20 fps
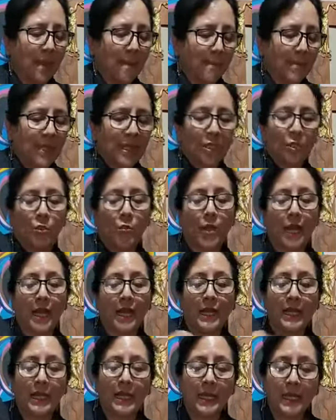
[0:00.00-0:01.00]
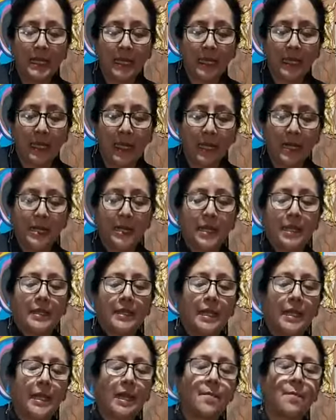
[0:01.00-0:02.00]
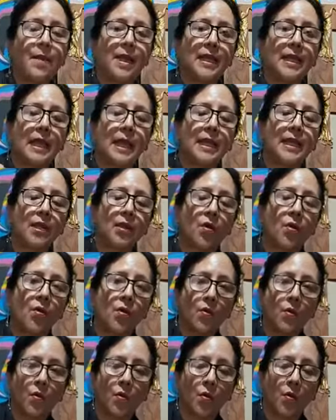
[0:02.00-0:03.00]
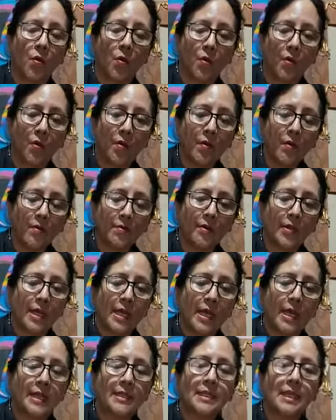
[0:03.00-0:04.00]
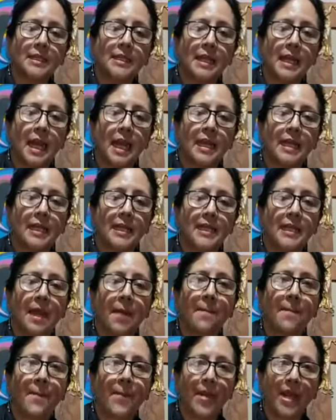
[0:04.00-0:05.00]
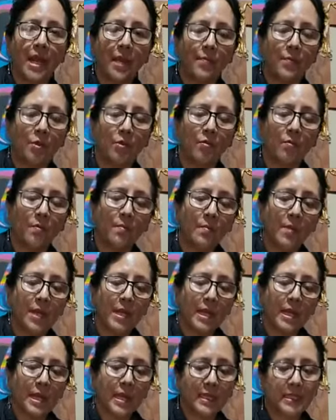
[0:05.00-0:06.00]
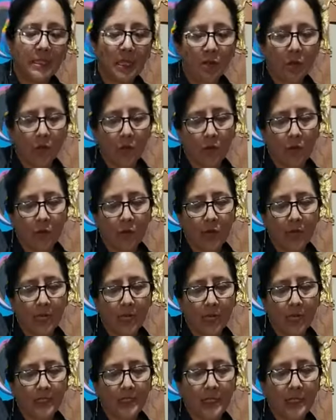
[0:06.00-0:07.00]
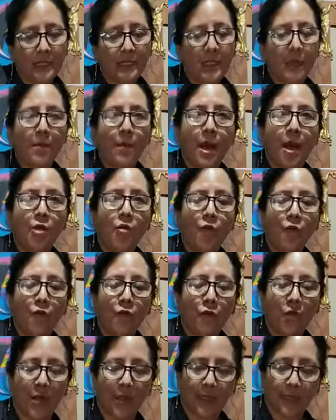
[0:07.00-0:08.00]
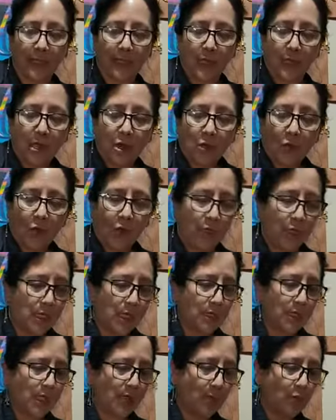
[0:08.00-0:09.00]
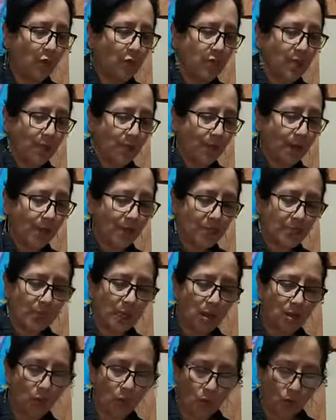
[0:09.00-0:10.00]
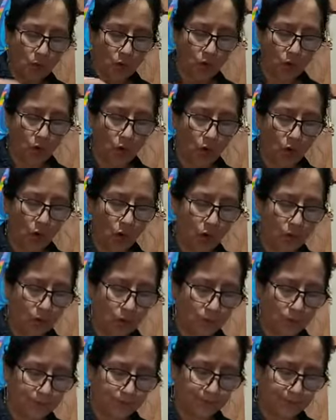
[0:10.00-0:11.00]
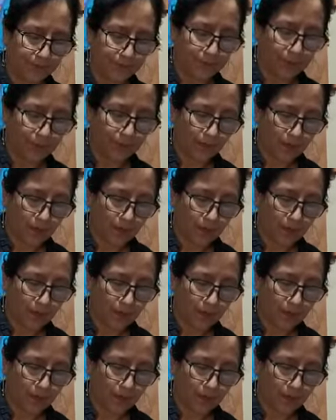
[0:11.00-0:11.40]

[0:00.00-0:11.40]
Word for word: pintura acrílica de la marca de Oro Color. este es de la línea Premium este color es del tabaco fuerte. Utilizamos de base un color, mm,